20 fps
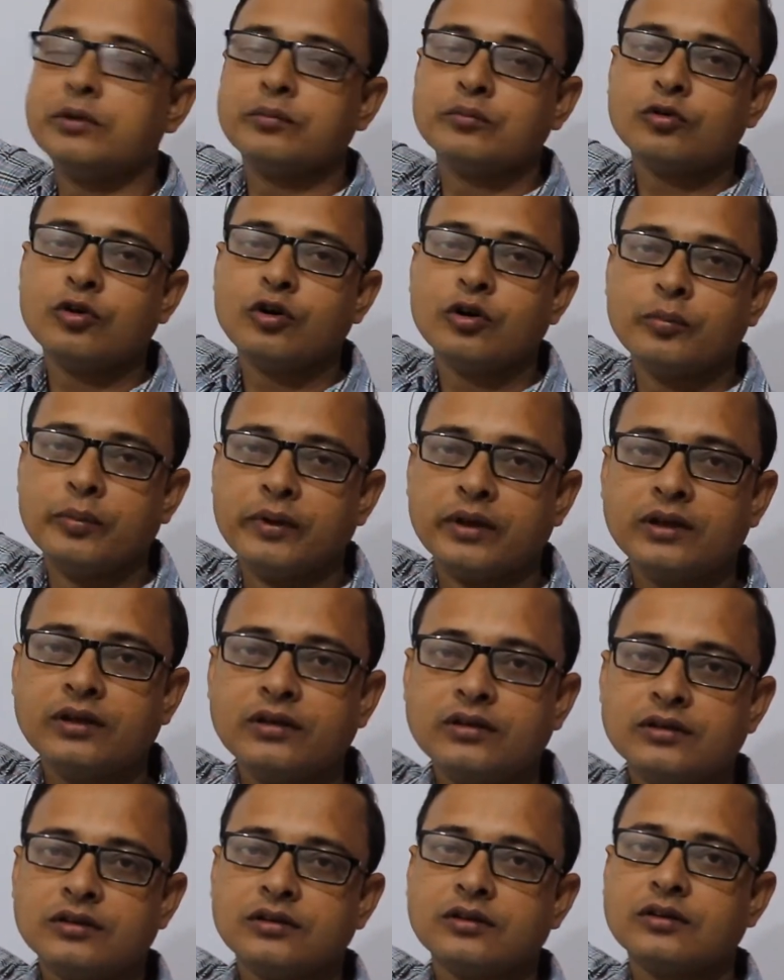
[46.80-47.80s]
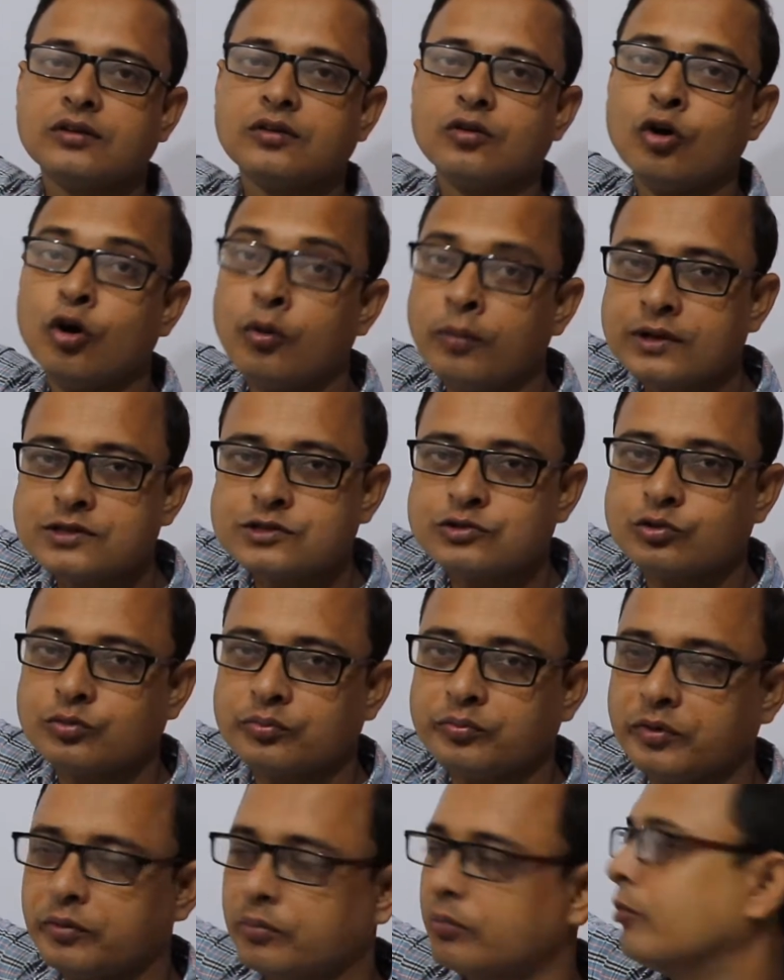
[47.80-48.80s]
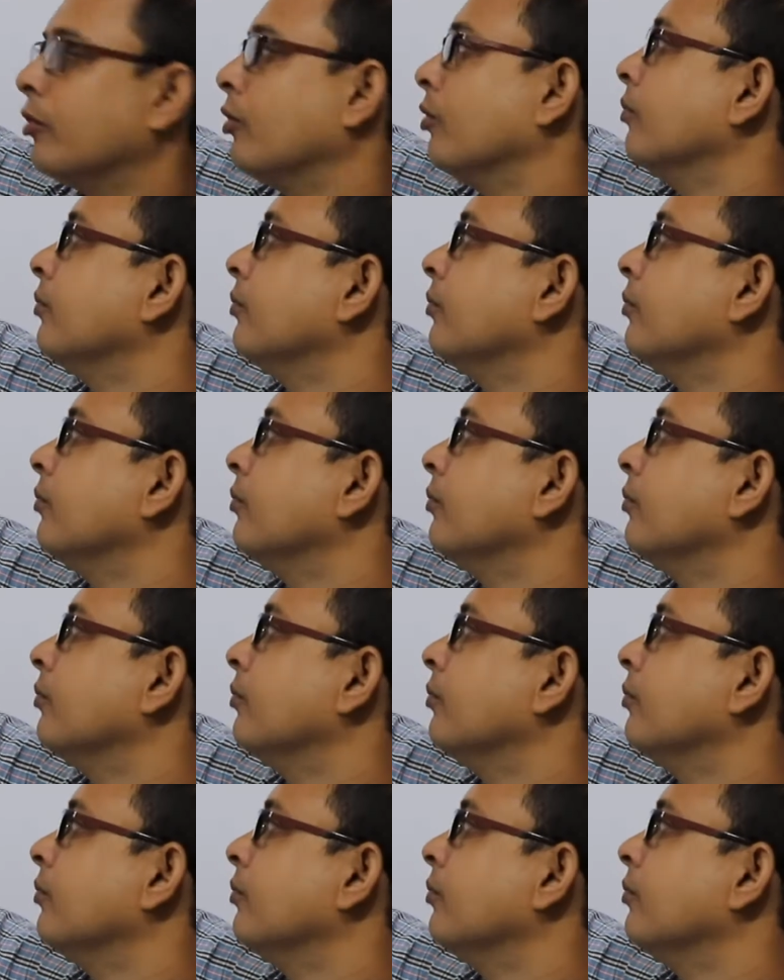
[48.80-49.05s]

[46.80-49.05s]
বিম্ব হবে অবাস্তব বিম্ব